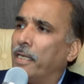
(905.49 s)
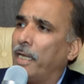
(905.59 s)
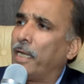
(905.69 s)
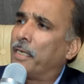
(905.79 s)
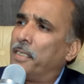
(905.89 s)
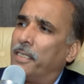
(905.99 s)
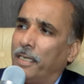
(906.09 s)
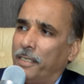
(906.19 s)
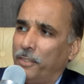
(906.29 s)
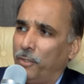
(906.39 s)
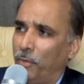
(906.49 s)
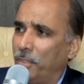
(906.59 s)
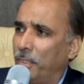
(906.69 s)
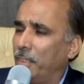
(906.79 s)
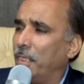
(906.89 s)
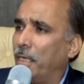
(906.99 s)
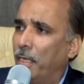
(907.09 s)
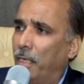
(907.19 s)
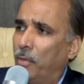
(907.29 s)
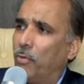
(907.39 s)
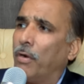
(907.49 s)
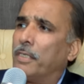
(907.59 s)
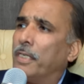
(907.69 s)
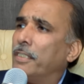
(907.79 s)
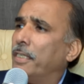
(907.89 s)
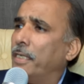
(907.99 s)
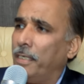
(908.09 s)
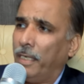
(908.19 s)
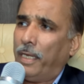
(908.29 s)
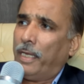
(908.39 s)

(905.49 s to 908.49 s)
के लाइक रीनल आर्टिसनोसिस या कोक्टेशन